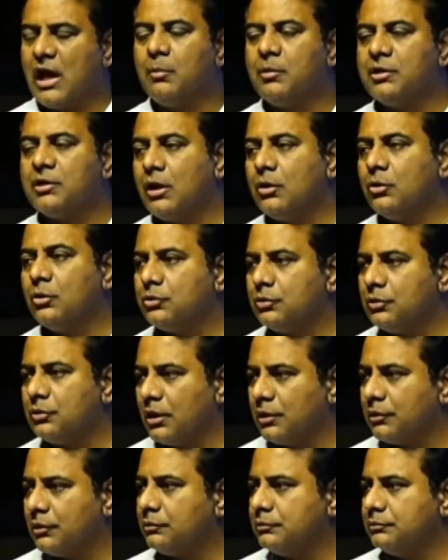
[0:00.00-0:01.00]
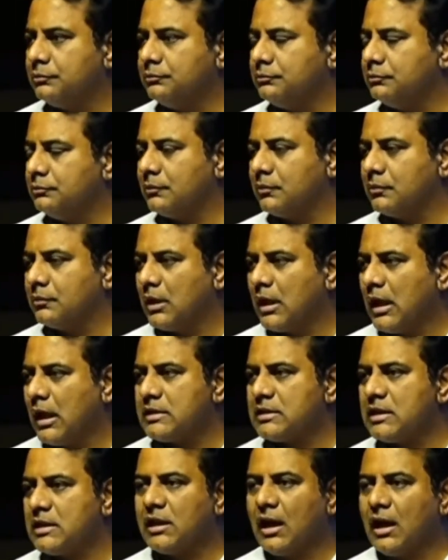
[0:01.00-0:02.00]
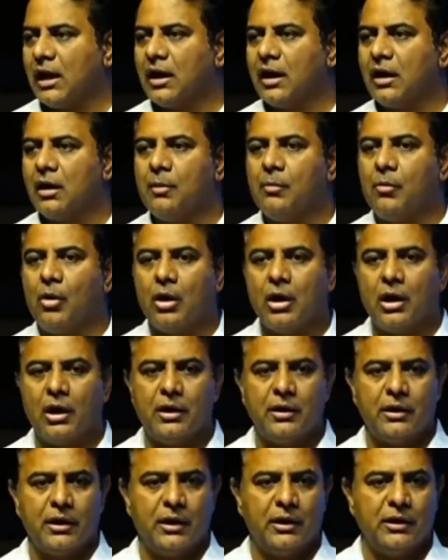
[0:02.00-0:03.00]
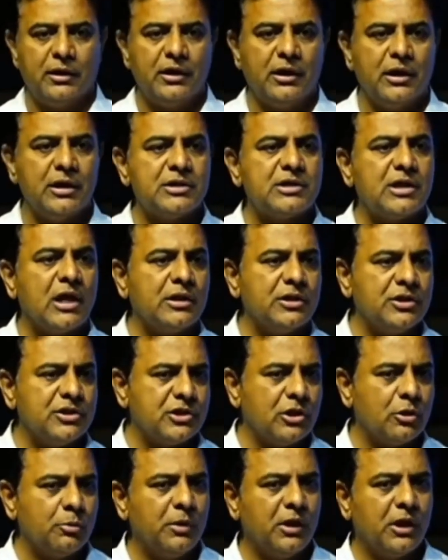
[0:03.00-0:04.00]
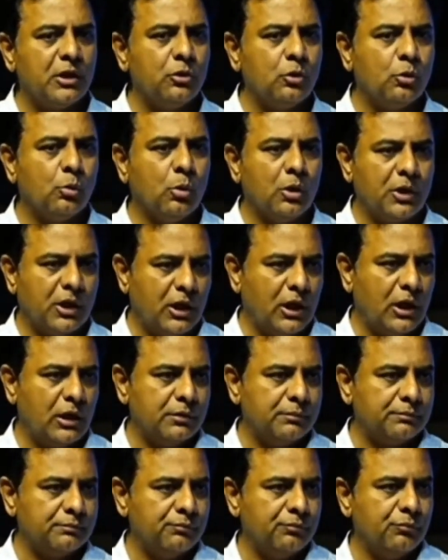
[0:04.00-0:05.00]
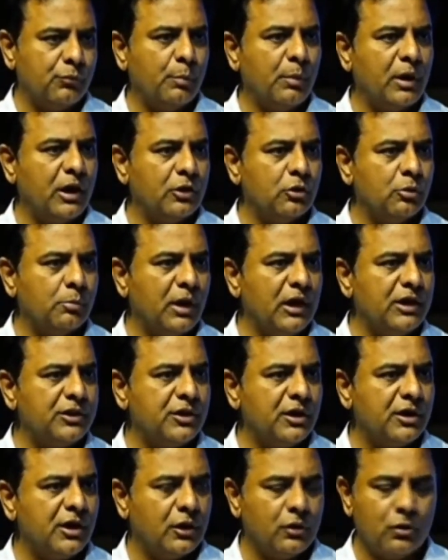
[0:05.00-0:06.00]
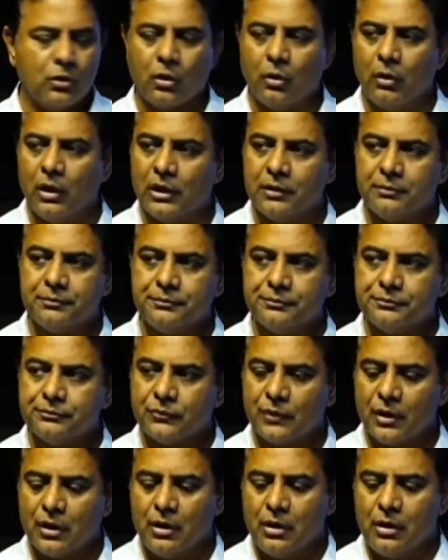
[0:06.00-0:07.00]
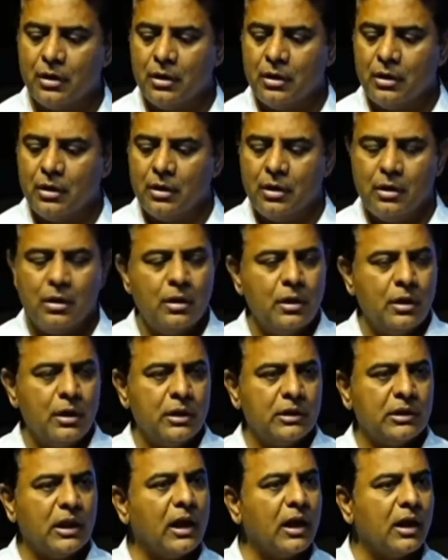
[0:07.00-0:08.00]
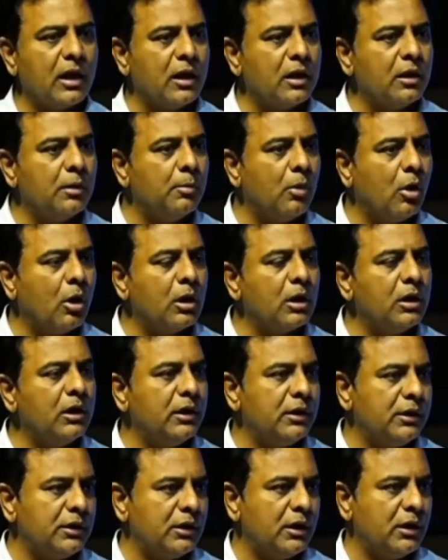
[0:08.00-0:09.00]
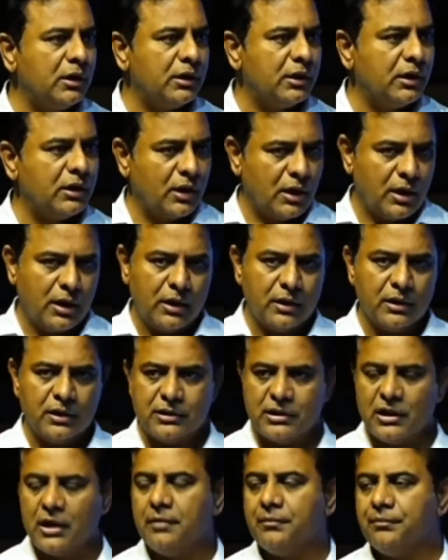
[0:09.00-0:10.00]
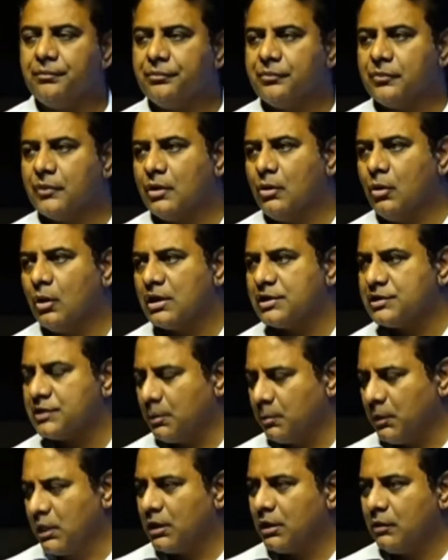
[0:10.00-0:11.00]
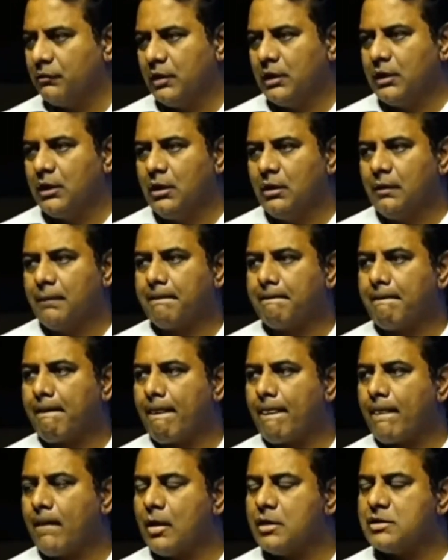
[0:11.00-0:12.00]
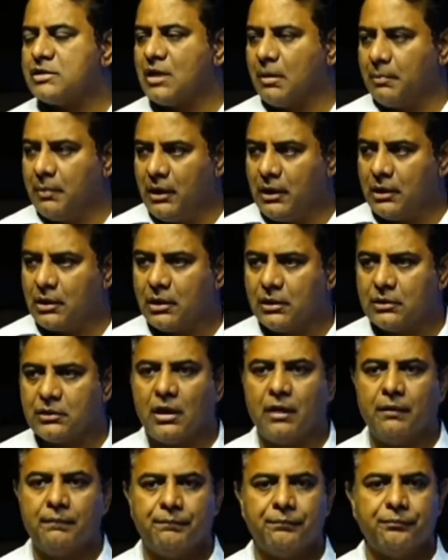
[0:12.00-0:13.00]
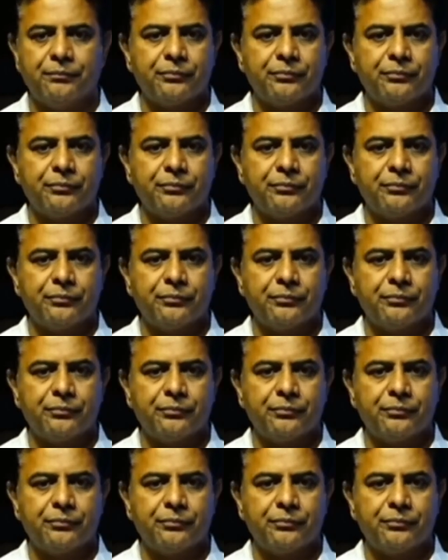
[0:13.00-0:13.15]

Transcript: చాలామంది అడుగుతుంటారు అసలు తెలంగాణ మోడల్ అంటే ఏంటి ఏం సాధించారు మీకు ఎందుకు ఓటేయాలి మిమ్మల్ని ఎందుకు మళ్ళీ తిరిగి ఎన్నుకోవాలి తెలంగాణ మోడల్ ఏంటి అంటే నన్ను అడిగితే ఒక సమగ్రమైన సమీకృత